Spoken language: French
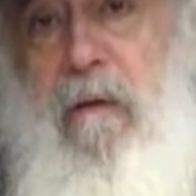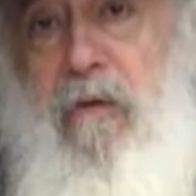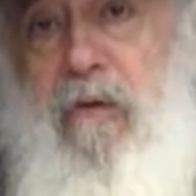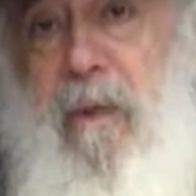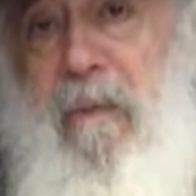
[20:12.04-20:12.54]

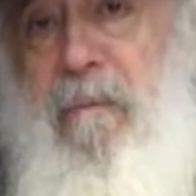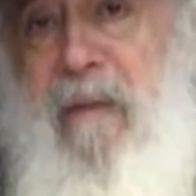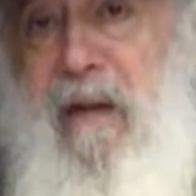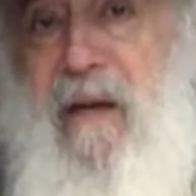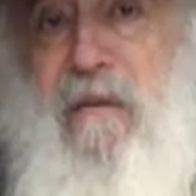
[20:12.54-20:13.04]
J'ai là-bas
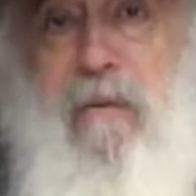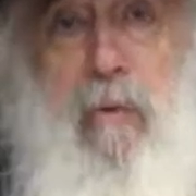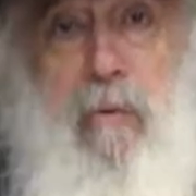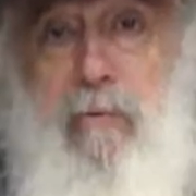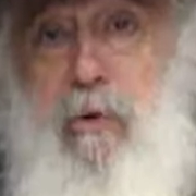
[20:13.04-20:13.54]
1000
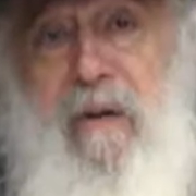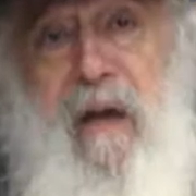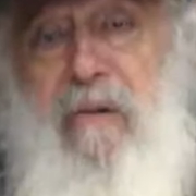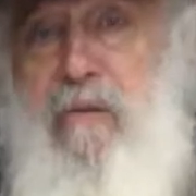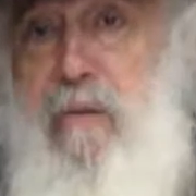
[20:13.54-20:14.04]
actions, 2000
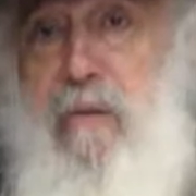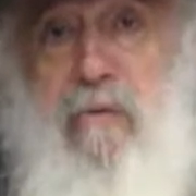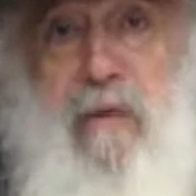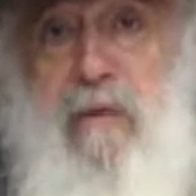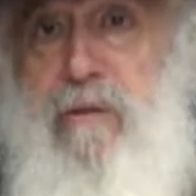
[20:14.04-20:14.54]
actions, je
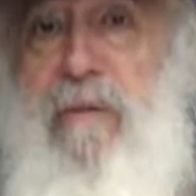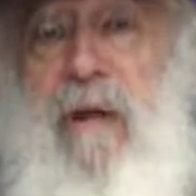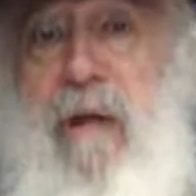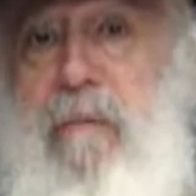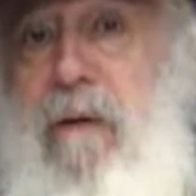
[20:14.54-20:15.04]
suis
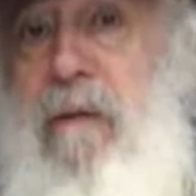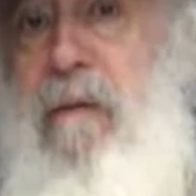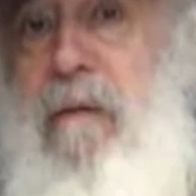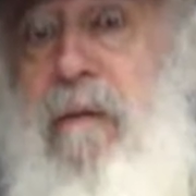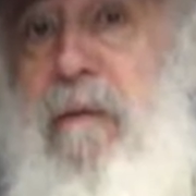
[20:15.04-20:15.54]
actionnaire là-bas.
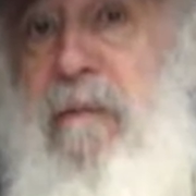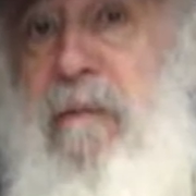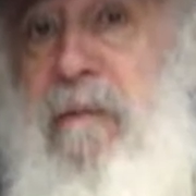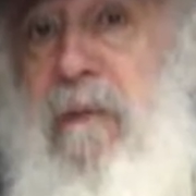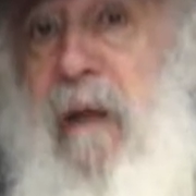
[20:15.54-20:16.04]

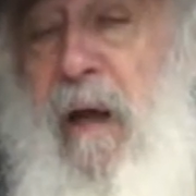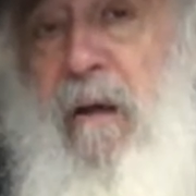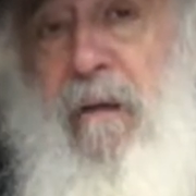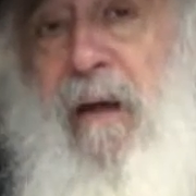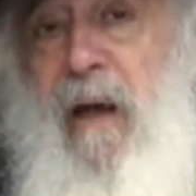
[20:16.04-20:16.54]

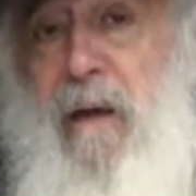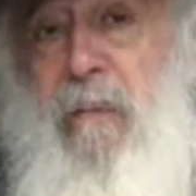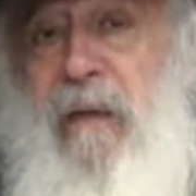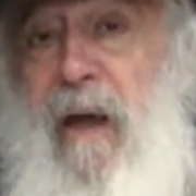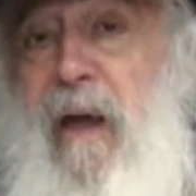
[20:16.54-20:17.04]
Alors voilà,
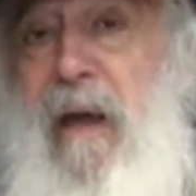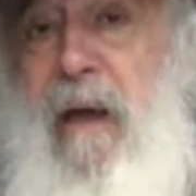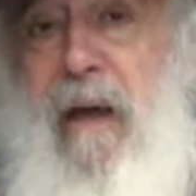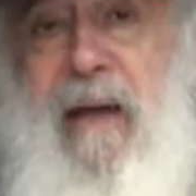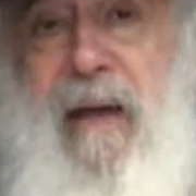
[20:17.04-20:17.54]

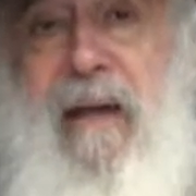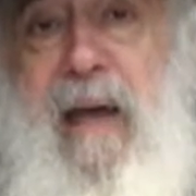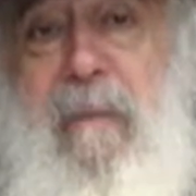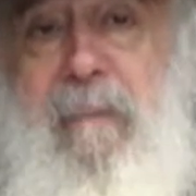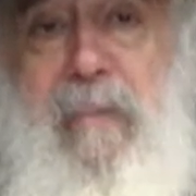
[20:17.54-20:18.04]

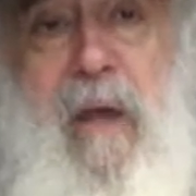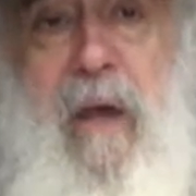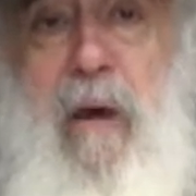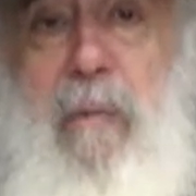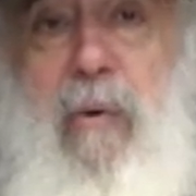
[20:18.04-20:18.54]
quelqu'un,
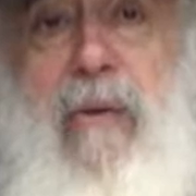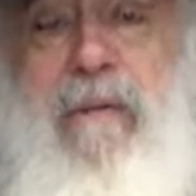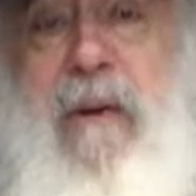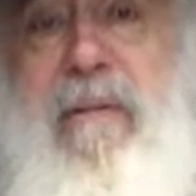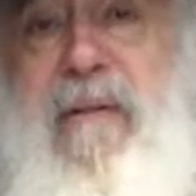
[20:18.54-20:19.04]
beaucoup de
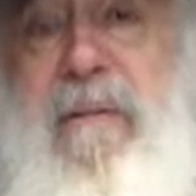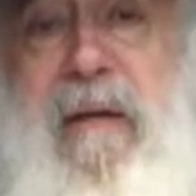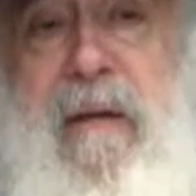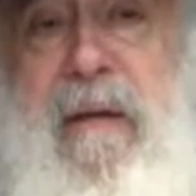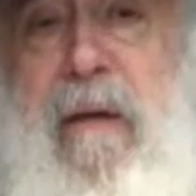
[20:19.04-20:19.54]
fois, mes
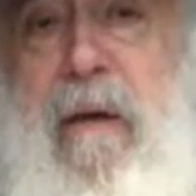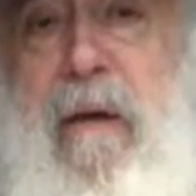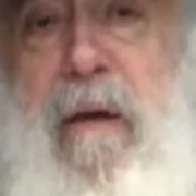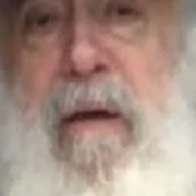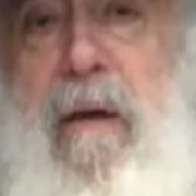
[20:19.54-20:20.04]
amis,
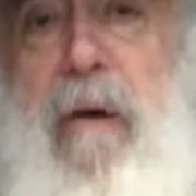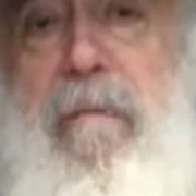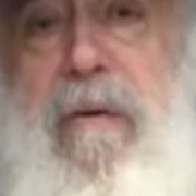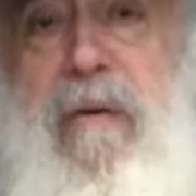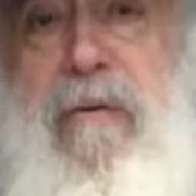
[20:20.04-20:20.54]
ont
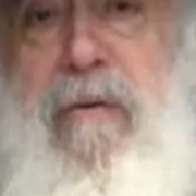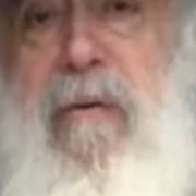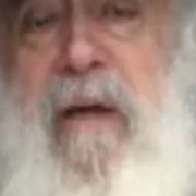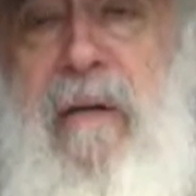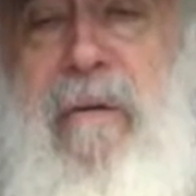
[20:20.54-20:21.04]
mis sur
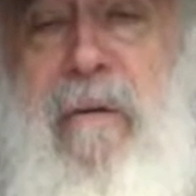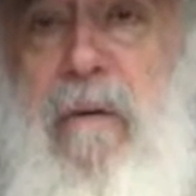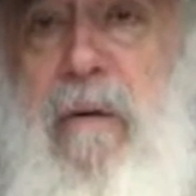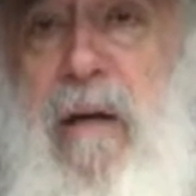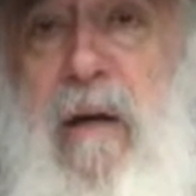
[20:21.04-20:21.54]
une action.
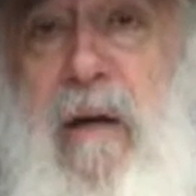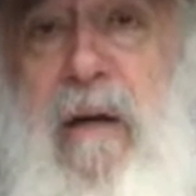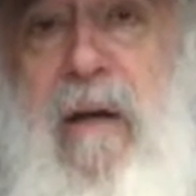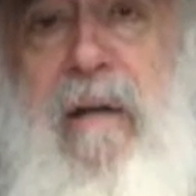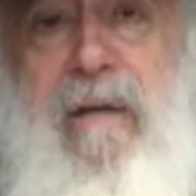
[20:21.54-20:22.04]

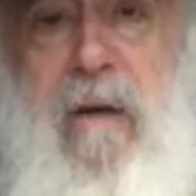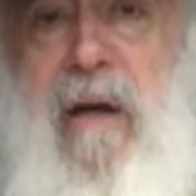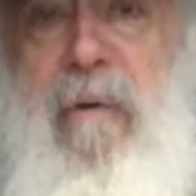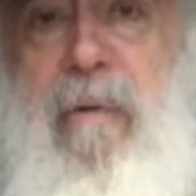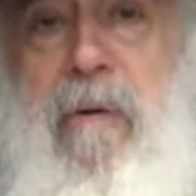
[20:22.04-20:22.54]
L'action,
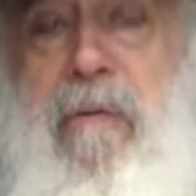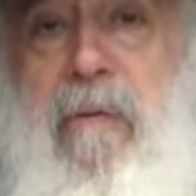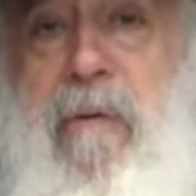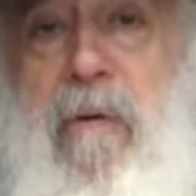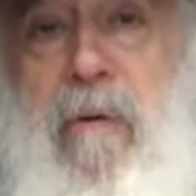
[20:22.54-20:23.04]
elle monte.
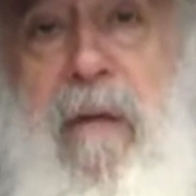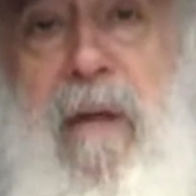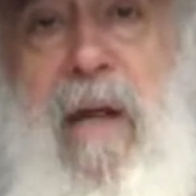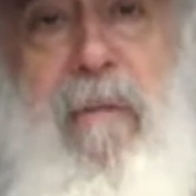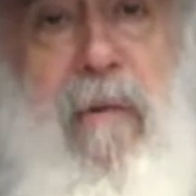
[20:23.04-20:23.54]

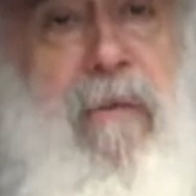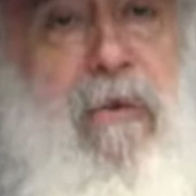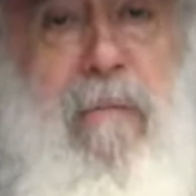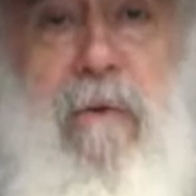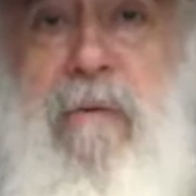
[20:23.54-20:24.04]
Elle monte, tu
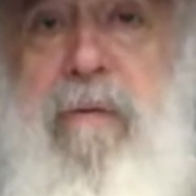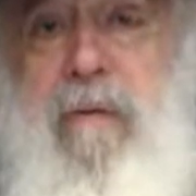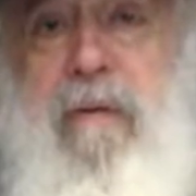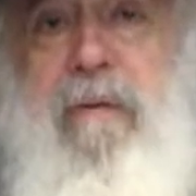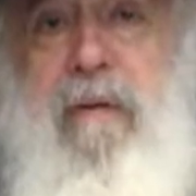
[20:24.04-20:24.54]
montes, toi
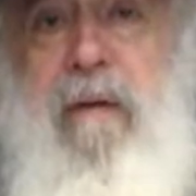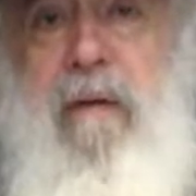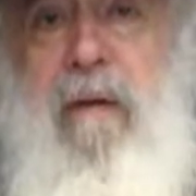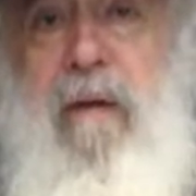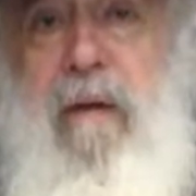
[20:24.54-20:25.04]
aussi.
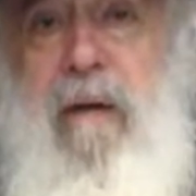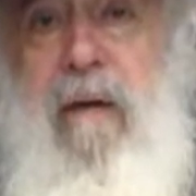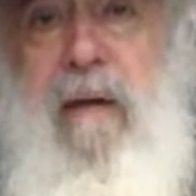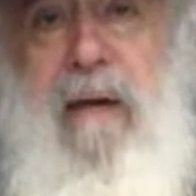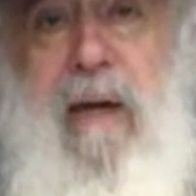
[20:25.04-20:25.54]

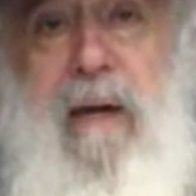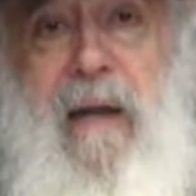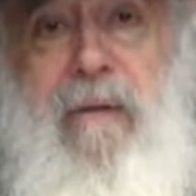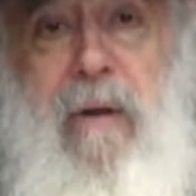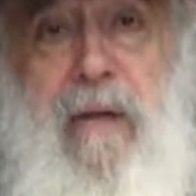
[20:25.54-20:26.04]

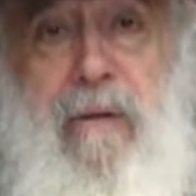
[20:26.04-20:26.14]
L'action, elle